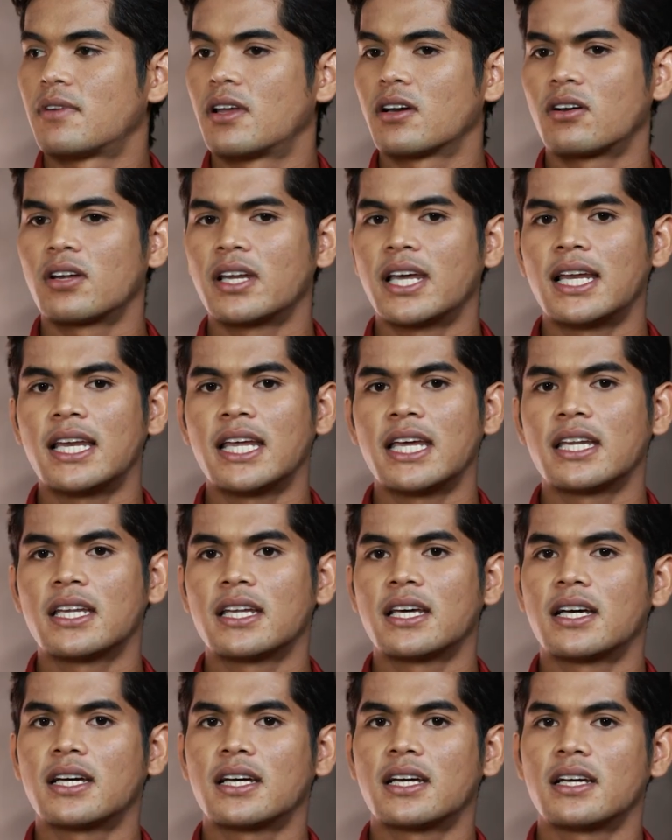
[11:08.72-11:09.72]
แล้วก็ได้เล่น
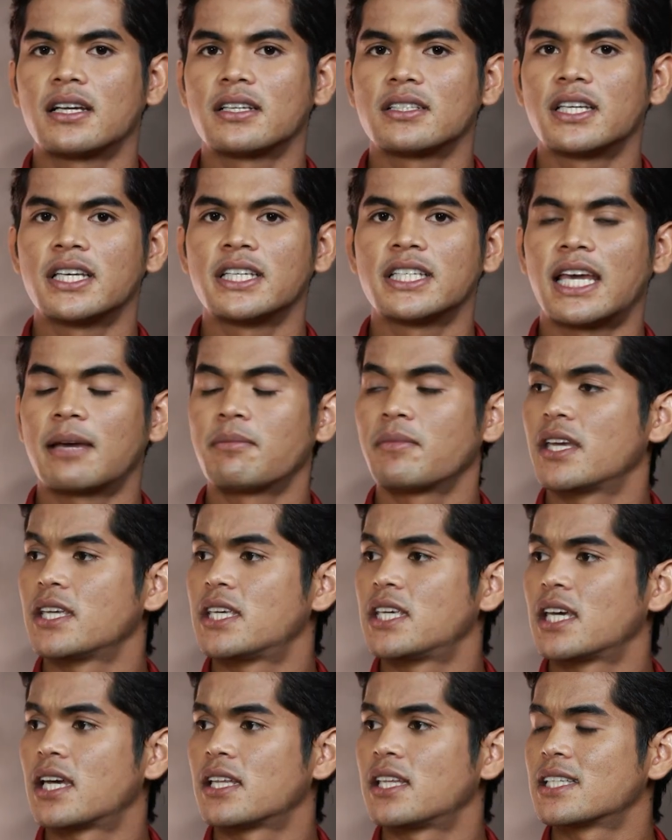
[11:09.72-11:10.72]
ชิงแชมป์เอ
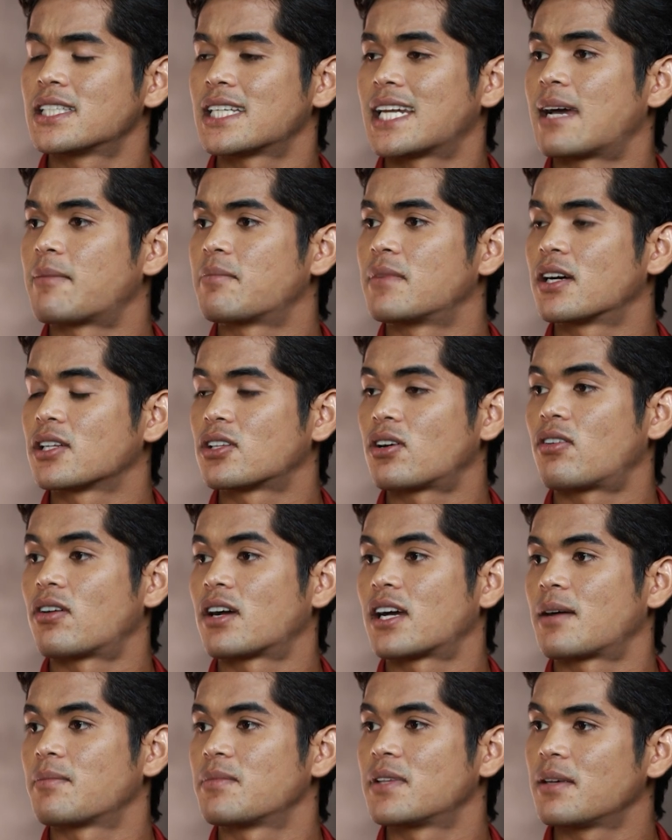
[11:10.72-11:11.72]
เชีย ที่สนามเมืองทอง
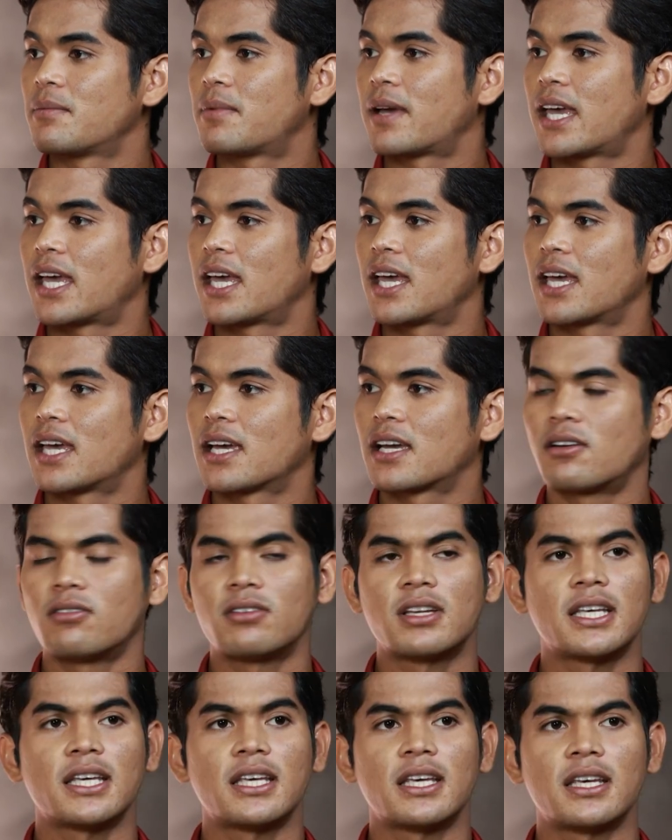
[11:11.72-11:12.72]
ครับ ที่แพ้เกา
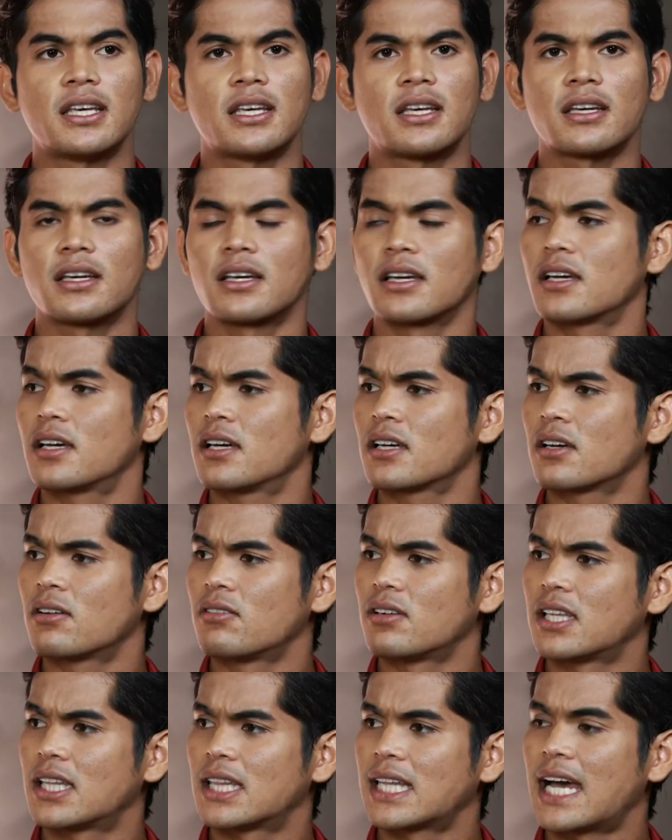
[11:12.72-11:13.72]
หลี
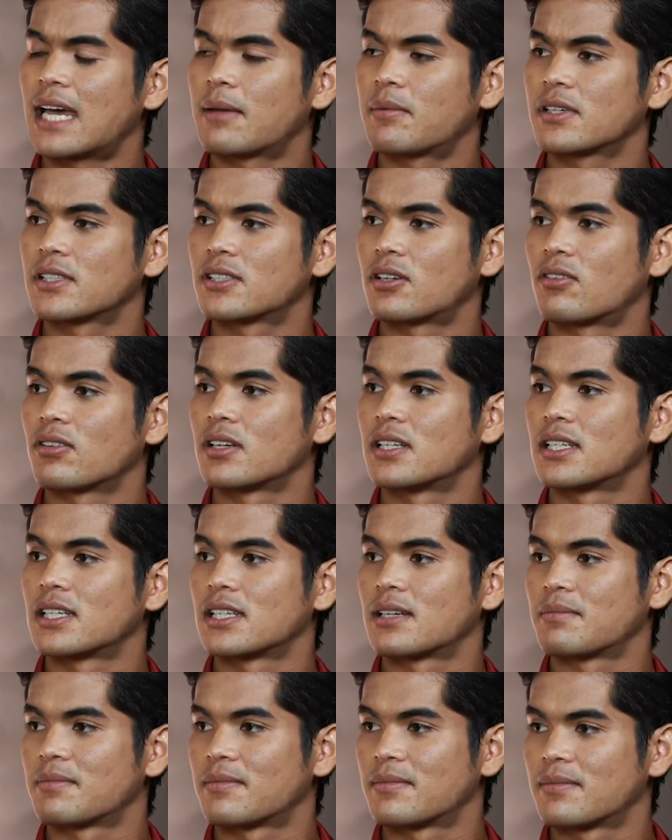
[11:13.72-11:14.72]
เกาหลีใต้เมืองสองหนึ่งครั